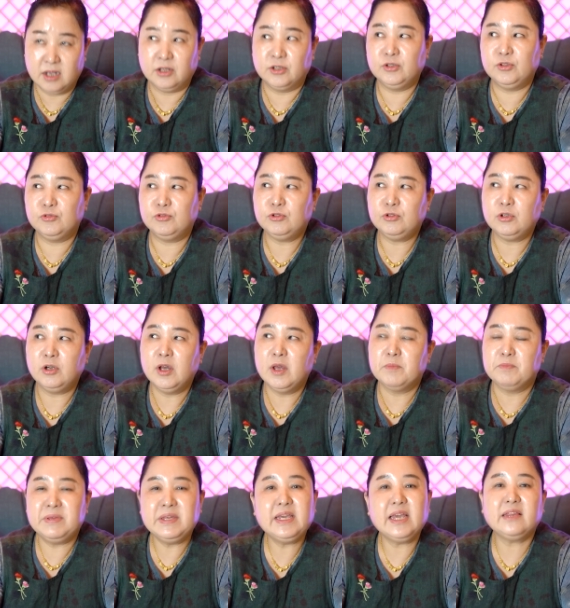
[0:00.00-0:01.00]
그리고
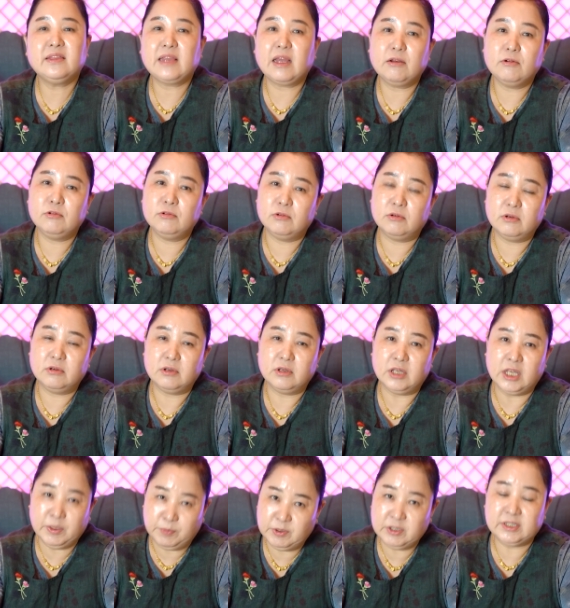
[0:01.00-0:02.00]
비계 따로
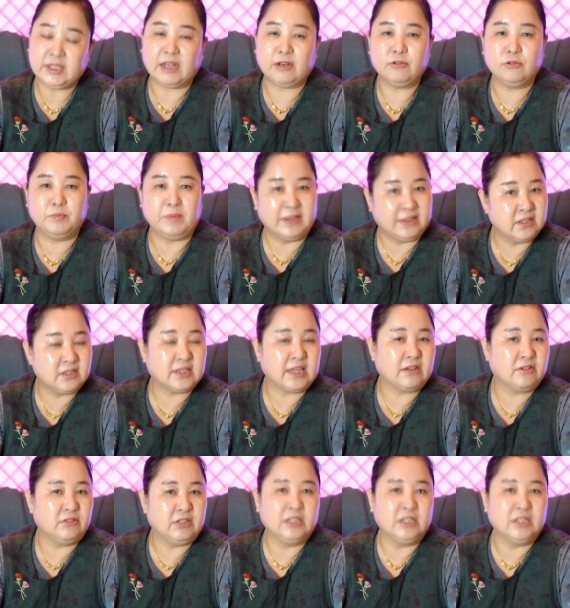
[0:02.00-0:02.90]
입을 따로 매트 따로